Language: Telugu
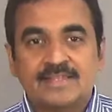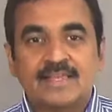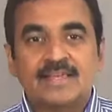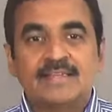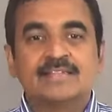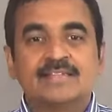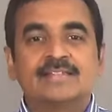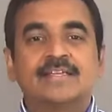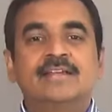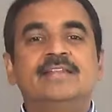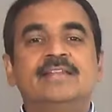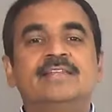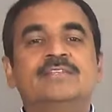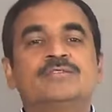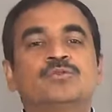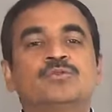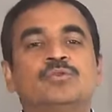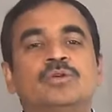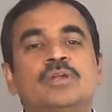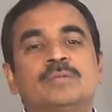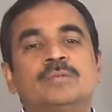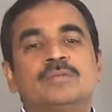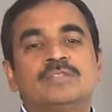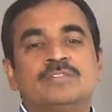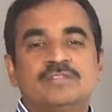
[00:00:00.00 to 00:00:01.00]
Sundays
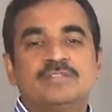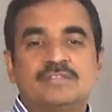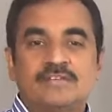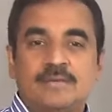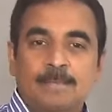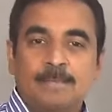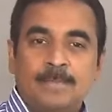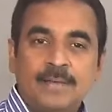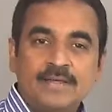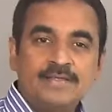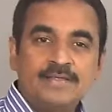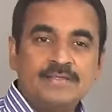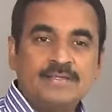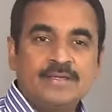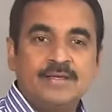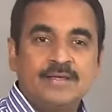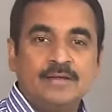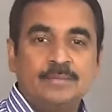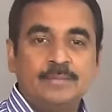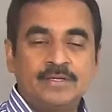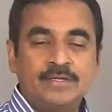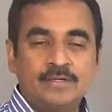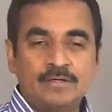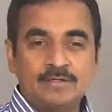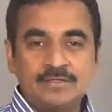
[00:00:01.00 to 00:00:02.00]
kuda my sister panjari
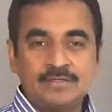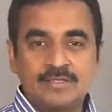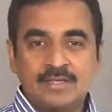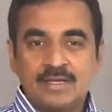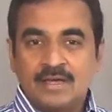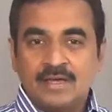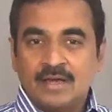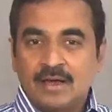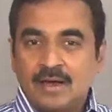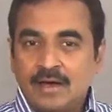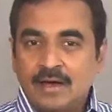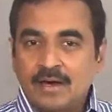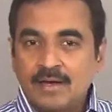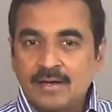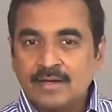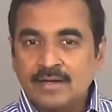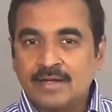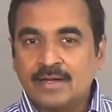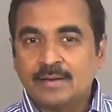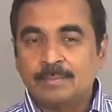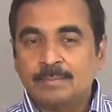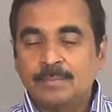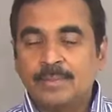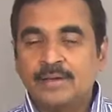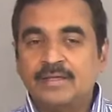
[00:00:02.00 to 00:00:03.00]
because her
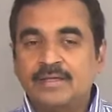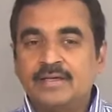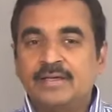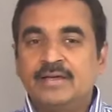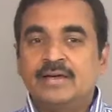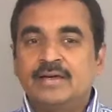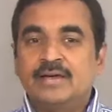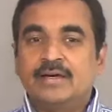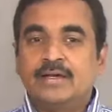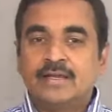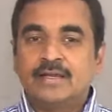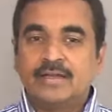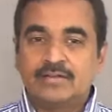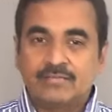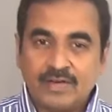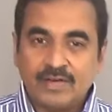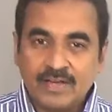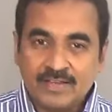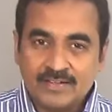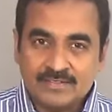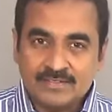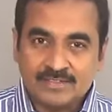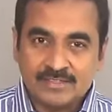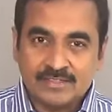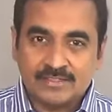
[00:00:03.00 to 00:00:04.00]
company
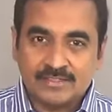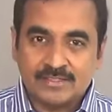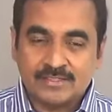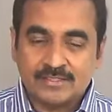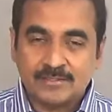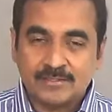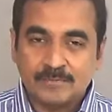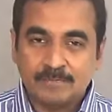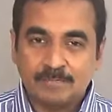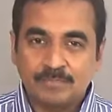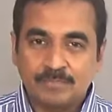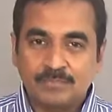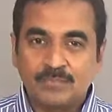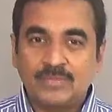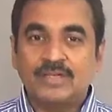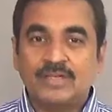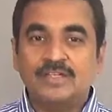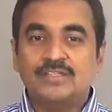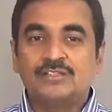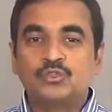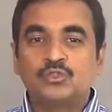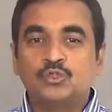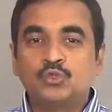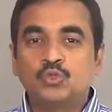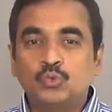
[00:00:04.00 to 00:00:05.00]
requires it. That
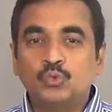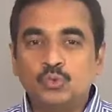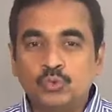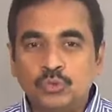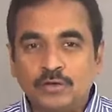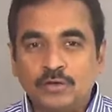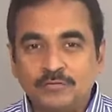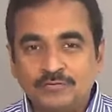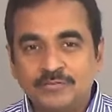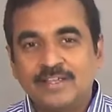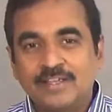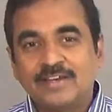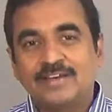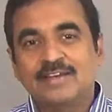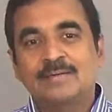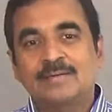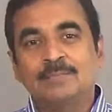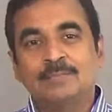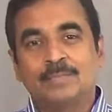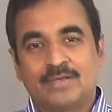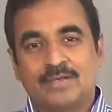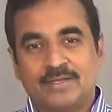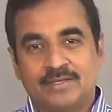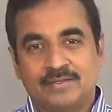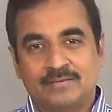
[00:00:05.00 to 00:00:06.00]
is rule of their company.